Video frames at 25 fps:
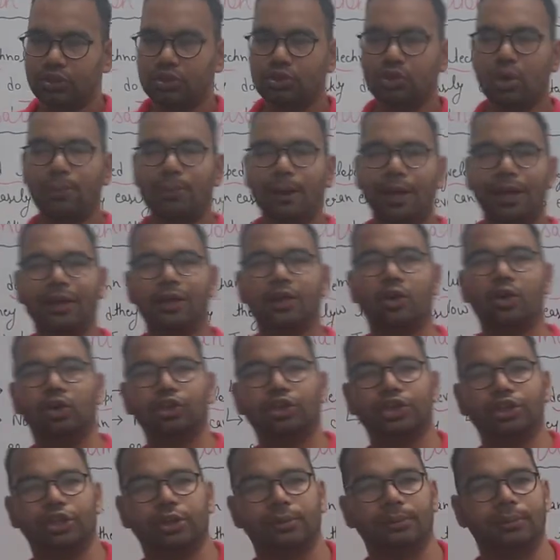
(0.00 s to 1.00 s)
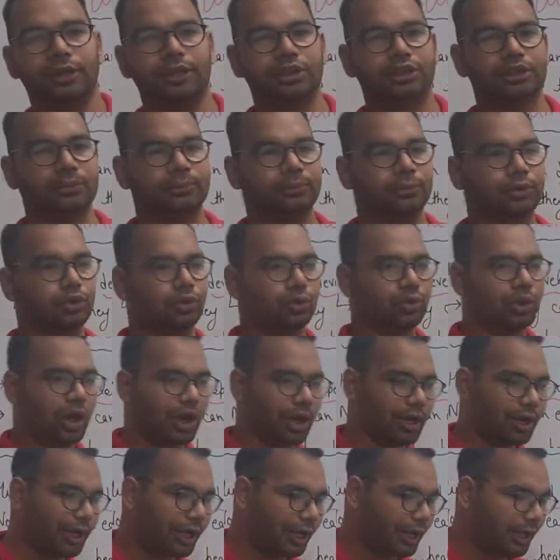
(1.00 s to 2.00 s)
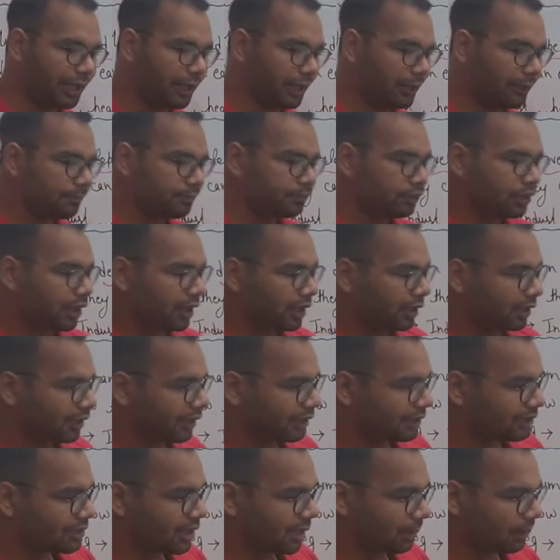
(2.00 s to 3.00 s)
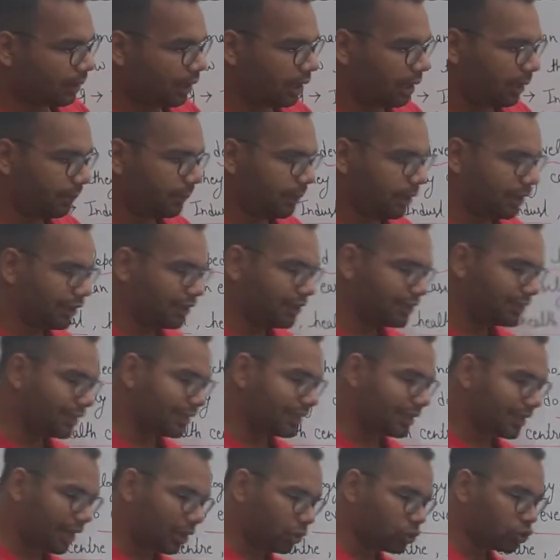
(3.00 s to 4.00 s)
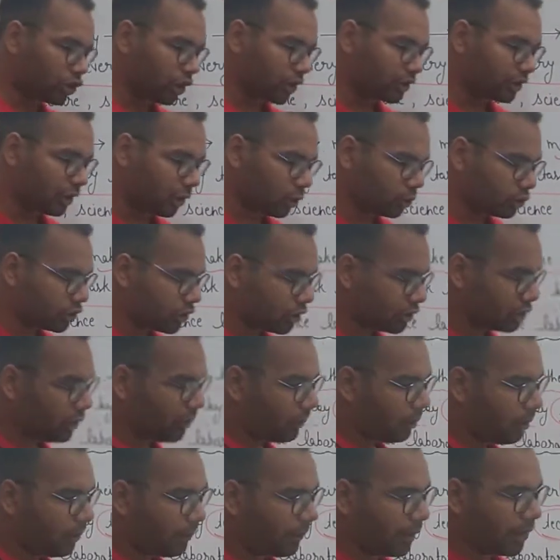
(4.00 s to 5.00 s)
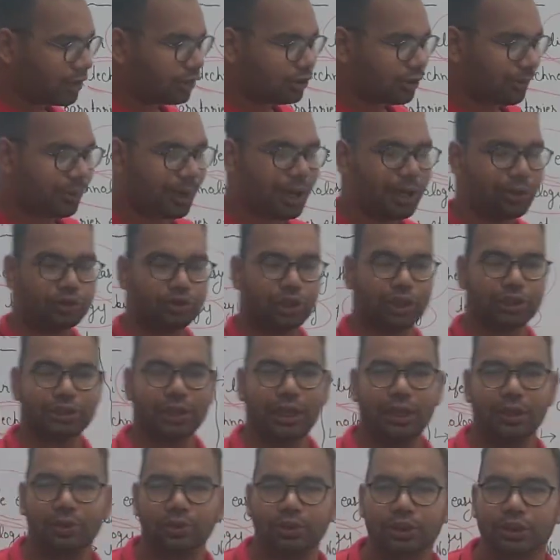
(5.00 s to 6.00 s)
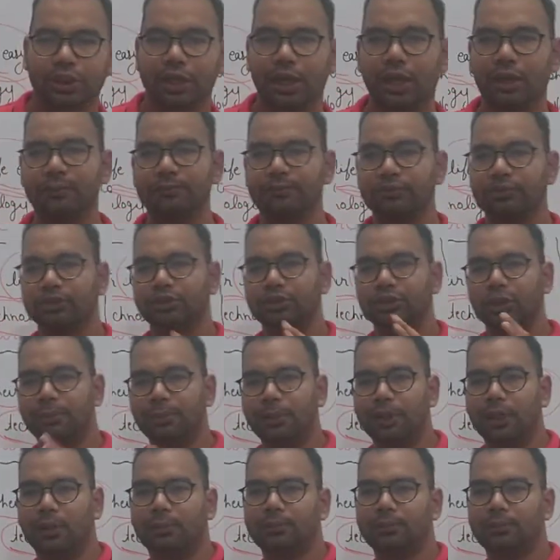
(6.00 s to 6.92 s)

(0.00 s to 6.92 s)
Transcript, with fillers: स्टॉप एंड गो डिटर्मिनिज्म क्यों कहा गया है कि जब हमें नेचर की आवश्यकता होती है जब हमारी जब आवश्यकताएं होती हैं जब ही